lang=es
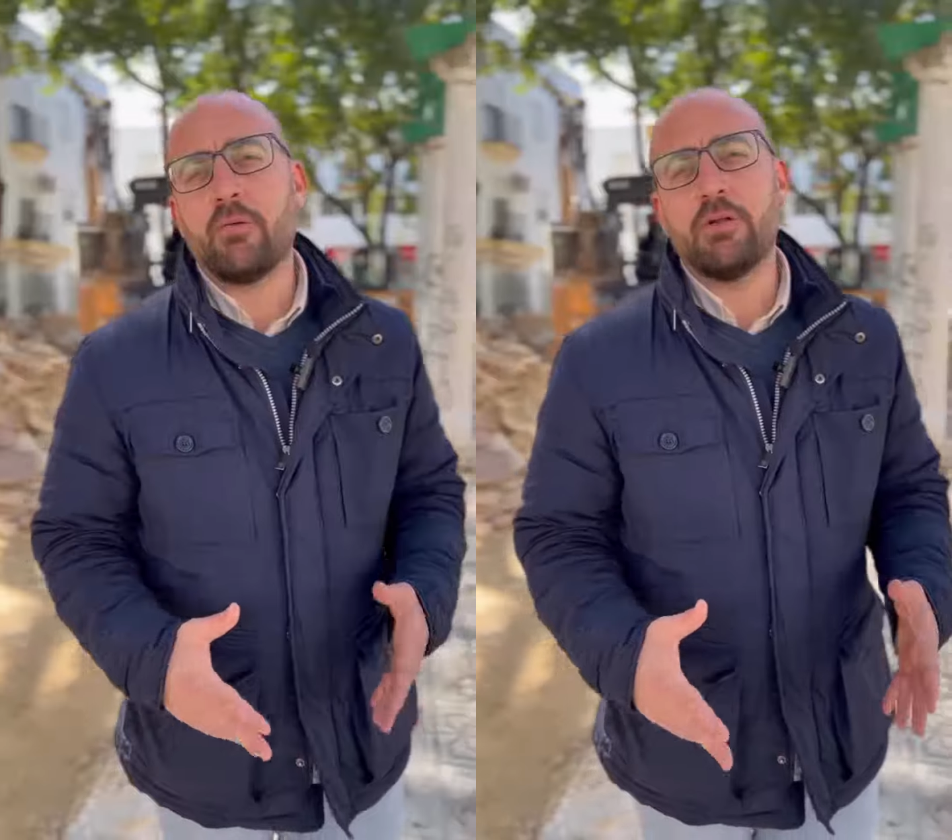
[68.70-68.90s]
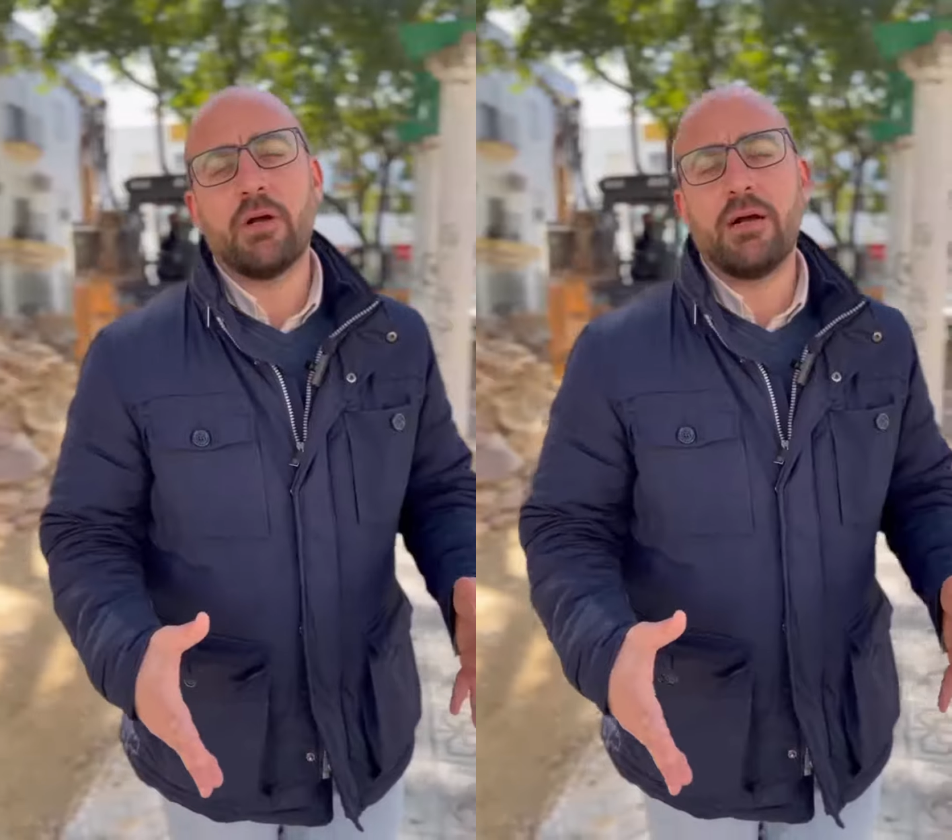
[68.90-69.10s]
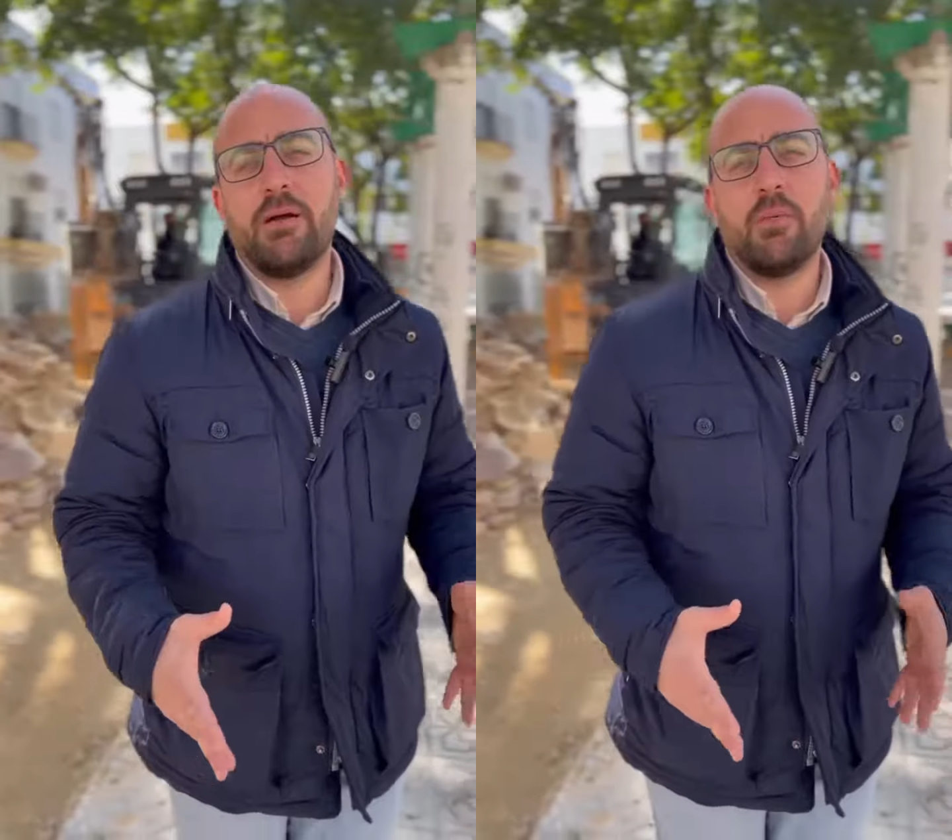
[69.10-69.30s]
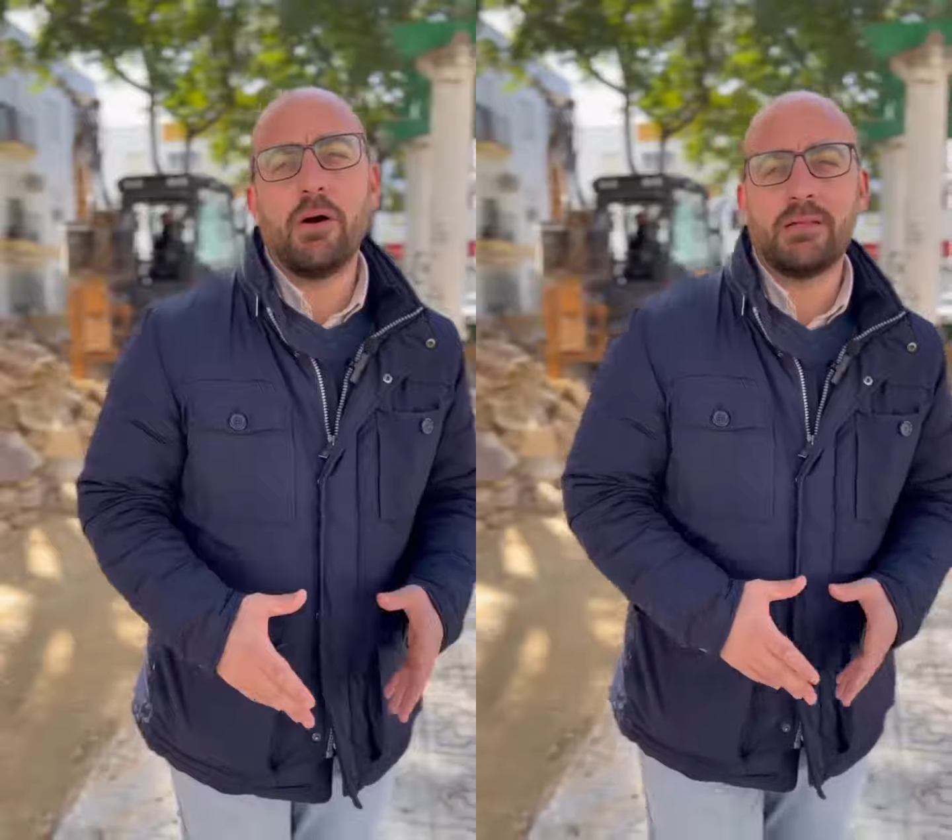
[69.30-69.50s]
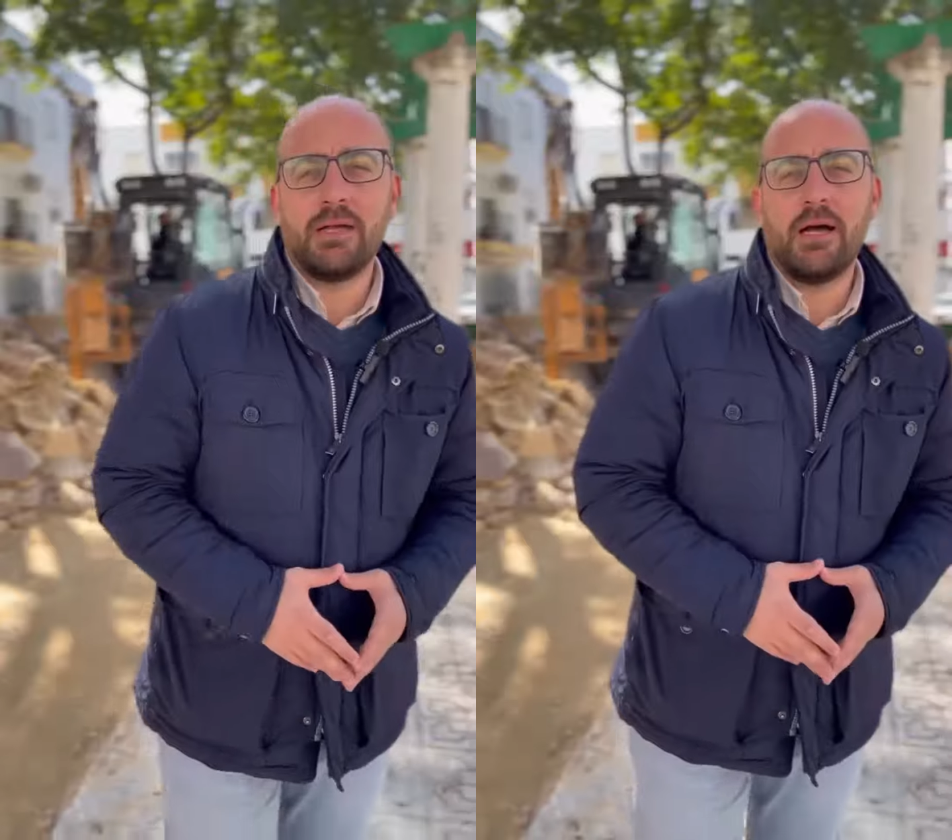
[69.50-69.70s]
cuanto
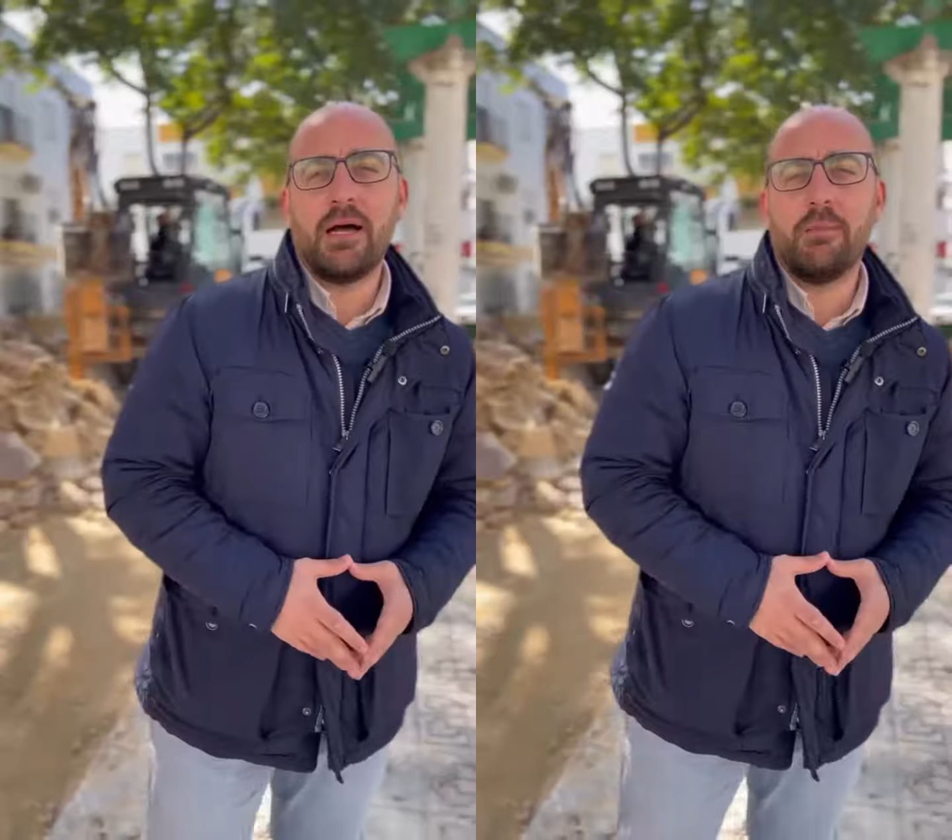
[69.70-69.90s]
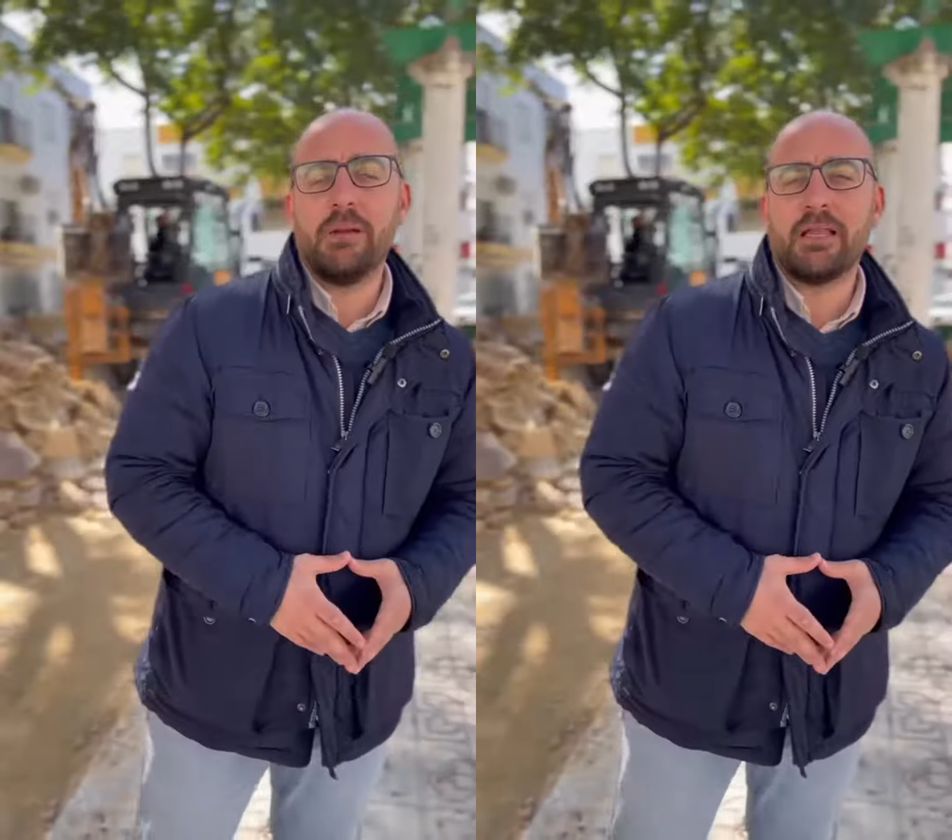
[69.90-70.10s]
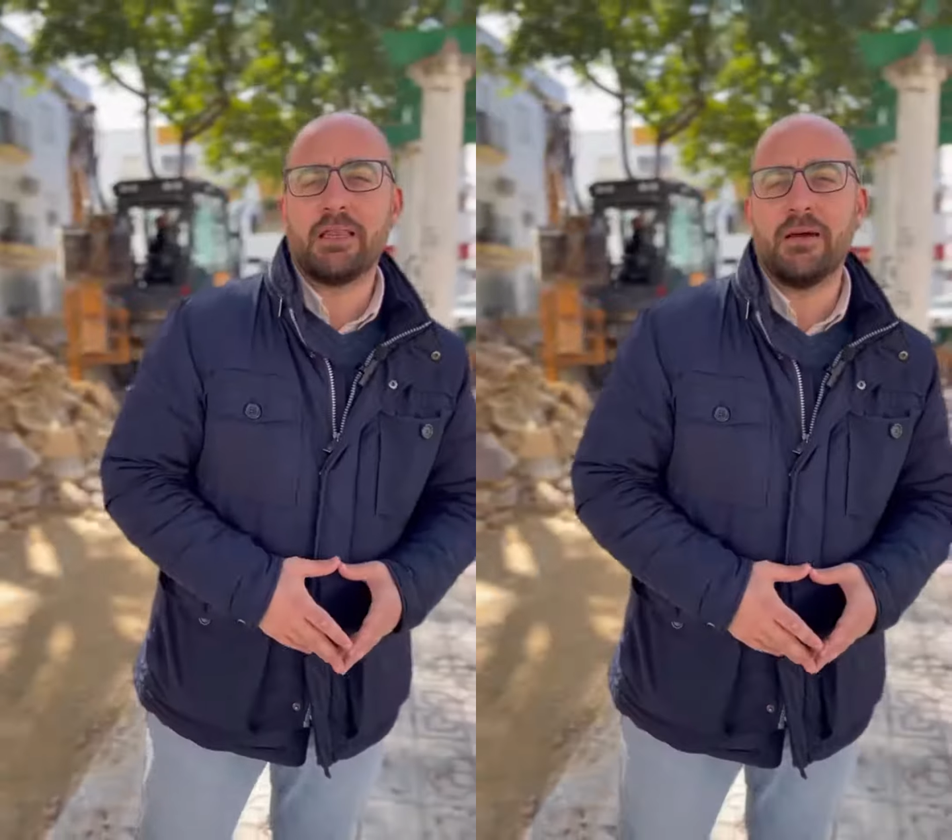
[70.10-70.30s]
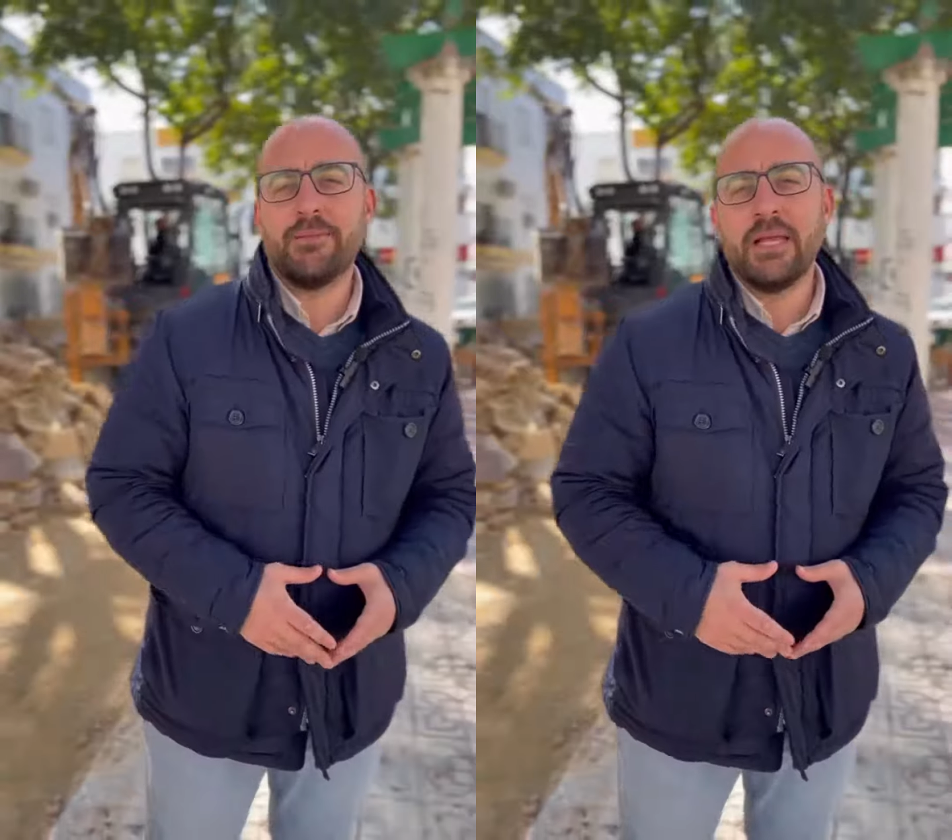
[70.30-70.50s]
acabemos esta plaza,